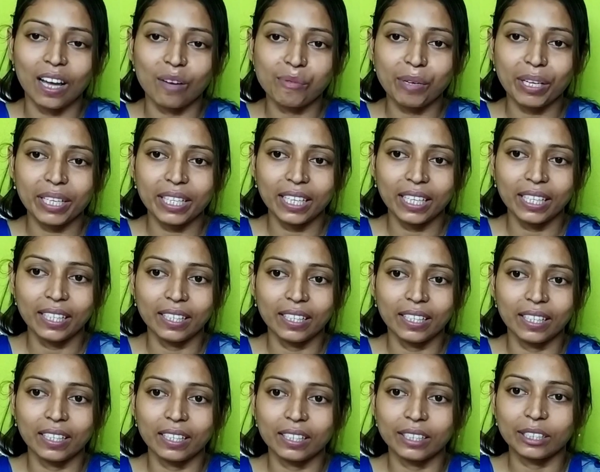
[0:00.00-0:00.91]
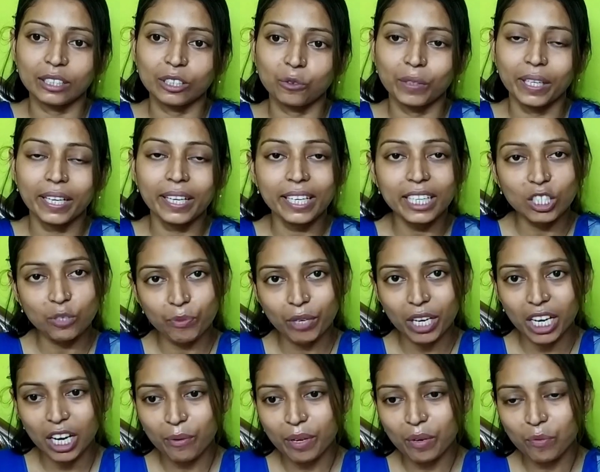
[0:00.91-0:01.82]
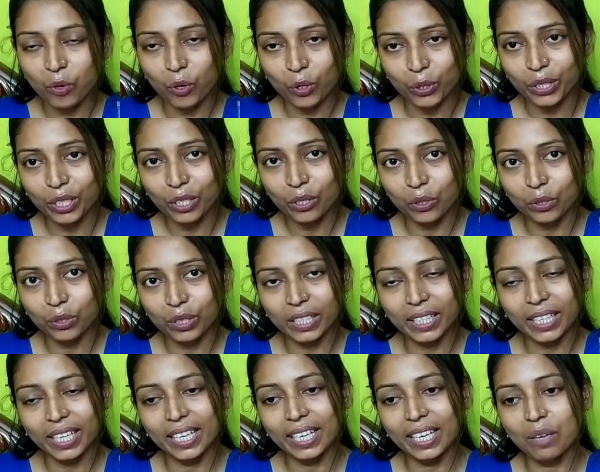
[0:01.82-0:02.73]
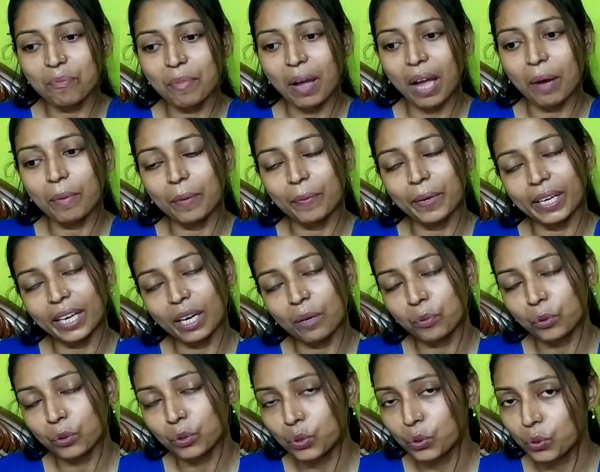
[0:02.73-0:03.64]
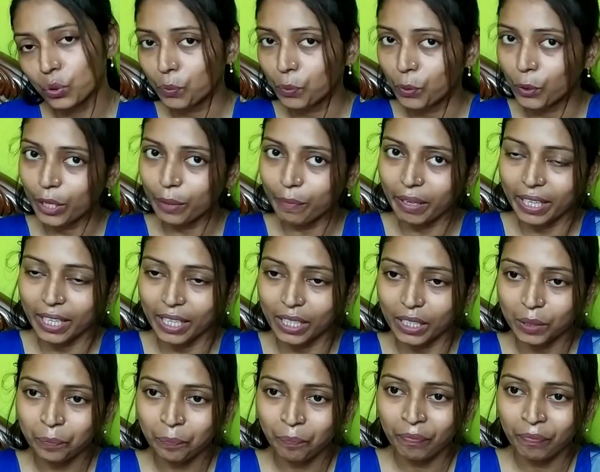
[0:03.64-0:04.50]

আমাদের ইংলিশ মিডিয়ামে ভর্তি করতে গেলে বাবা মাকে প্রচুর পরিমাণে